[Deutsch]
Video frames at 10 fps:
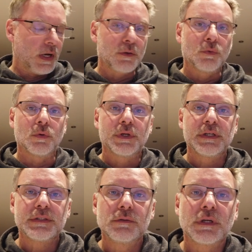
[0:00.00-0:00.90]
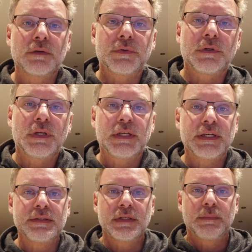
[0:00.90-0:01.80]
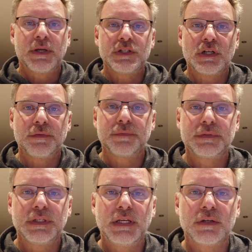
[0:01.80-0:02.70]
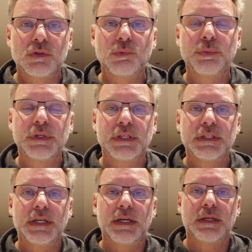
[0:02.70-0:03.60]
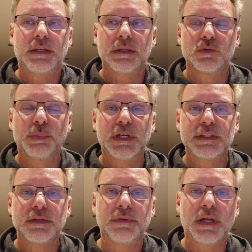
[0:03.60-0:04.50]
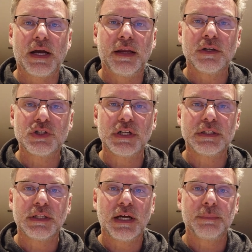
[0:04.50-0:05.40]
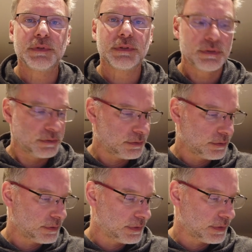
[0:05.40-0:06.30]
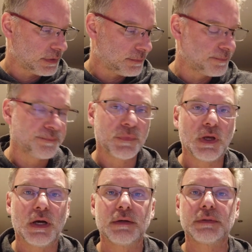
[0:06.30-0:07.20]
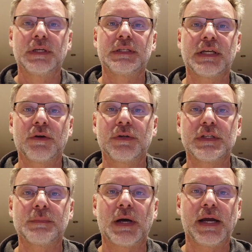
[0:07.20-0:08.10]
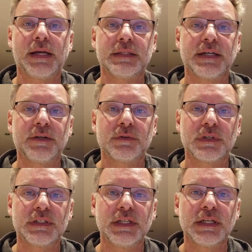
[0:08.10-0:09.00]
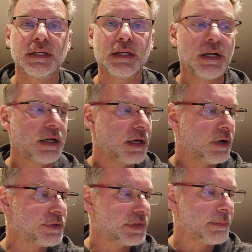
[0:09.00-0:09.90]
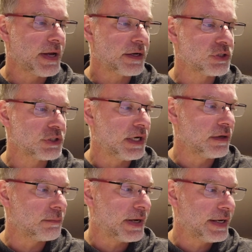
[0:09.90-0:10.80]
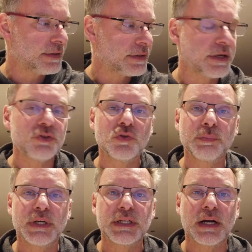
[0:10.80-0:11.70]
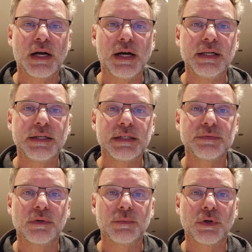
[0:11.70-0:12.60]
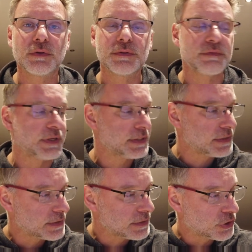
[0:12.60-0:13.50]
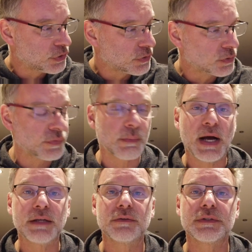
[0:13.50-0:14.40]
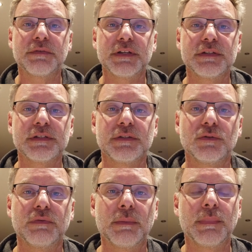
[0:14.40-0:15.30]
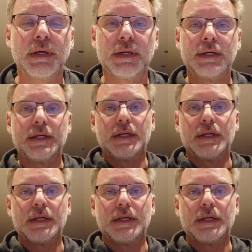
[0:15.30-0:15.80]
Hallo, hier ist Julian von der Interessengemeinschaft Elektromobilität. Super, dass ihr wieder eingeschaltet habt. Und ähm, ja, ich zeige euch jetzt mal einen Zeitungsartikel aus der Märkischen Allgemeine. Der ist schon ein paar Tage alt, der ist vom 29. Entschuldigung, vom 28. November.